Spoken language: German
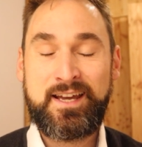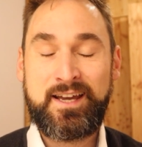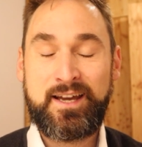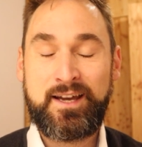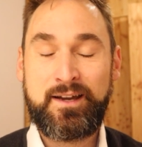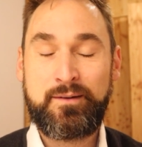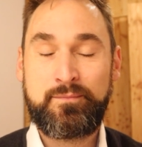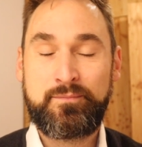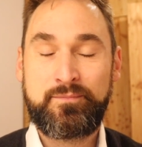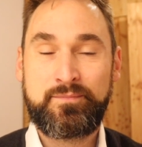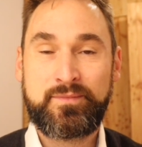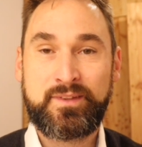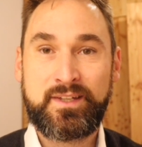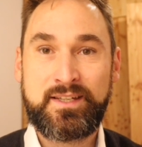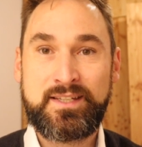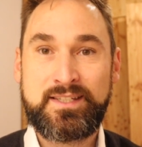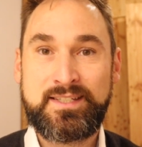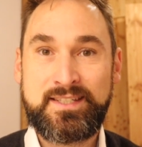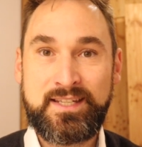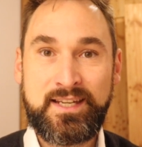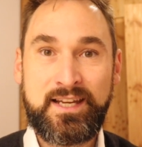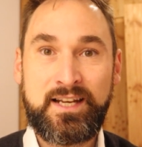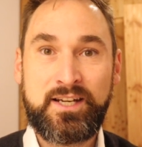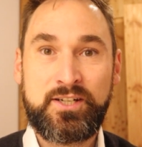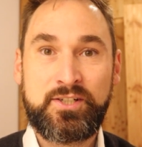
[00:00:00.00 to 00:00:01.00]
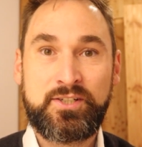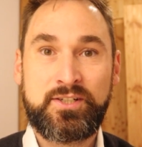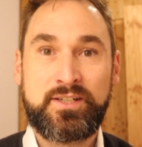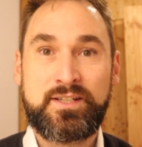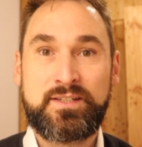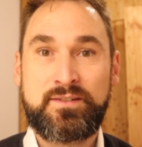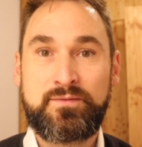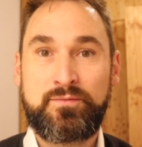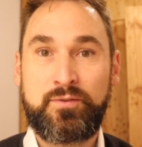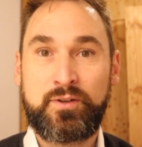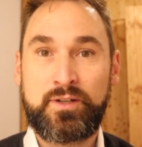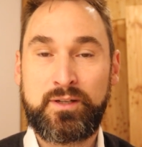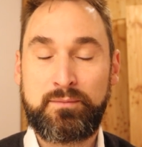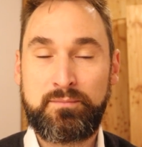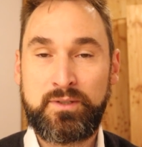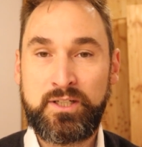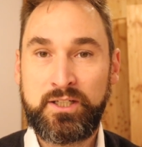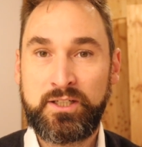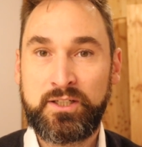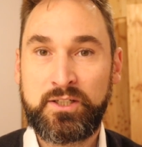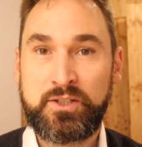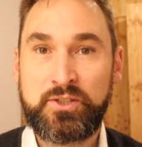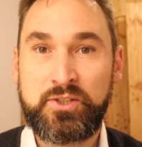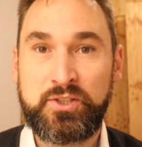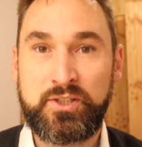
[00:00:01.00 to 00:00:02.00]
ähm, seelisches von dem
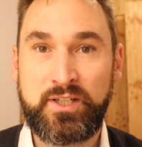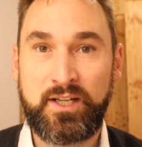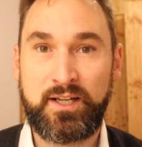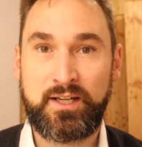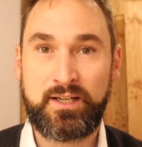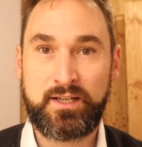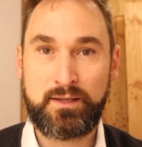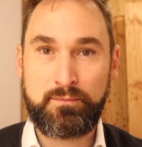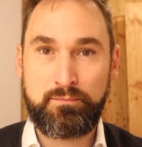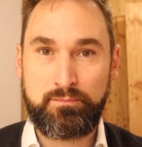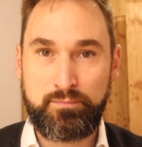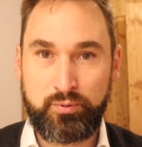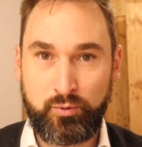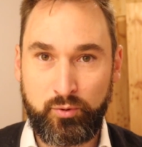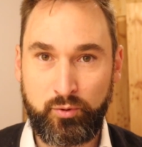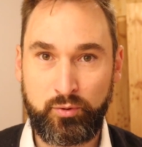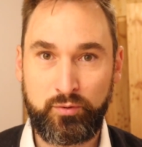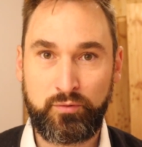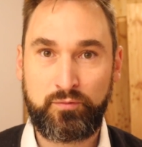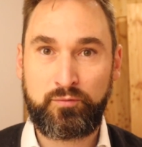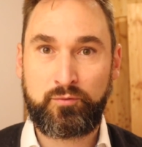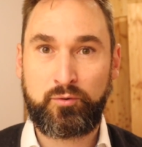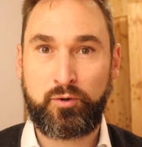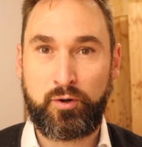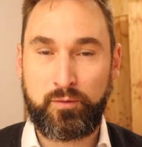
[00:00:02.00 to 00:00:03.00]
Hirsch, der in den Brunft